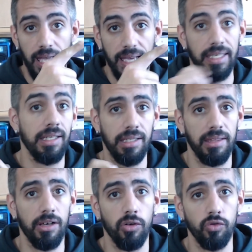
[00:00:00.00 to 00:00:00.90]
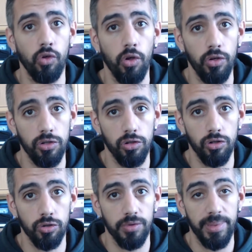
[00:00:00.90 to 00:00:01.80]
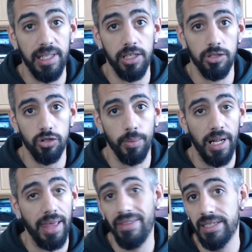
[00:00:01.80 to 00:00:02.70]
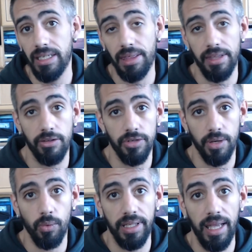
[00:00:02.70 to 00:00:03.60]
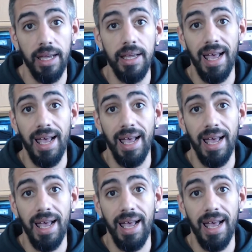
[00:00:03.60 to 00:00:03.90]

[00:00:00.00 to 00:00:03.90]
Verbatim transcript: aquí te dejo todos los vídeos sobre la D750.